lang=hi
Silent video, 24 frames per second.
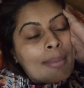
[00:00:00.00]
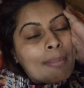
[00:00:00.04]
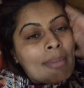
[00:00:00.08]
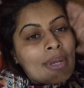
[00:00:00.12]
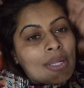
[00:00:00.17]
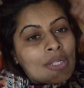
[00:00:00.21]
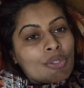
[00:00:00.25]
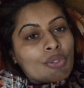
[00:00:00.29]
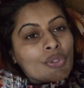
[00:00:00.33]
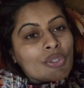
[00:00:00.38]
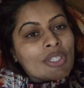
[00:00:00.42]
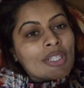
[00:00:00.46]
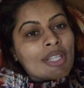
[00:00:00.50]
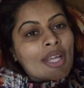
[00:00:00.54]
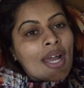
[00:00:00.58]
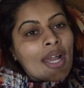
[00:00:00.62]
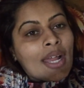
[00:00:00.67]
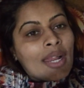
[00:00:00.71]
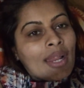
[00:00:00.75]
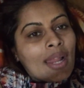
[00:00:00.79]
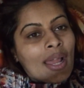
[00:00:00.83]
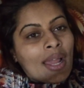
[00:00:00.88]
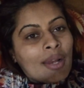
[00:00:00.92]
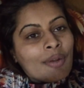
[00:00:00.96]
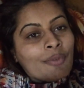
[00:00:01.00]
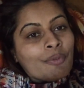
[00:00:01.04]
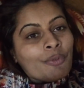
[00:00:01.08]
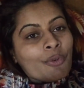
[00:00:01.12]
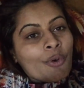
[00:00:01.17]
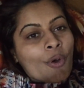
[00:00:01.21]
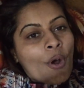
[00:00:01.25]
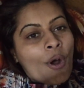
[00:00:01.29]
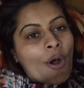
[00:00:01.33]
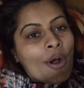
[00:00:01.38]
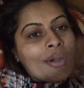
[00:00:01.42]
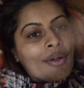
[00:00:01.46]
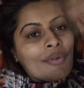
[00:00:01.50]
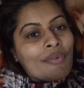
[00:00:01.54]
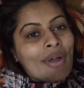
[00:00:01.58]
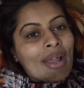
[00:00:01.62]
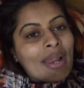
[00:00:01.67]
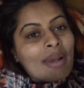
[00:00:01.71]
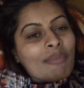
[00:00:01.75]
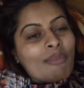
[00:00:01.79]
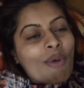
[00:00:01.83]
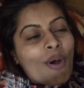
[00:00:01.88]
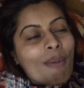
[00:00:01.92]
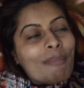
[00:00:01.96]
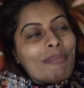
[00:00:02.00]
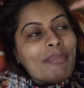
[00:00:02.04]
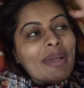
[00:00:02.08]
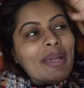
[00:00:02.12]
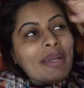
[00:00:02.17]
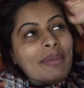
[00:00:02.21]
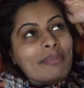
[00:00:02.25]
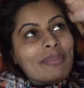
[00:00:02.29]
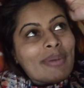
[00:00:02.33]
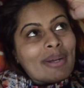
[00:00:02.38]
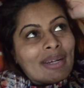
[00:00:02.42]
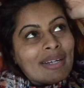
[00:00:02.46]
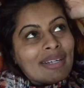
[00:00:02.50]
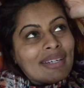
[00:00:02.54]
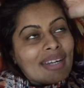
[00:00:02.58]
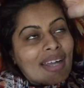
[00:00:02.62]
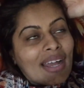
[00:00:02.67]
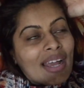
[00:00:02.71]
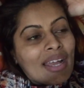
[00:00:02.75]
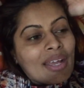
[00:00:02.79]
मैंने सोचा था आई आई व्लॉग वाइल मॉपिंग बट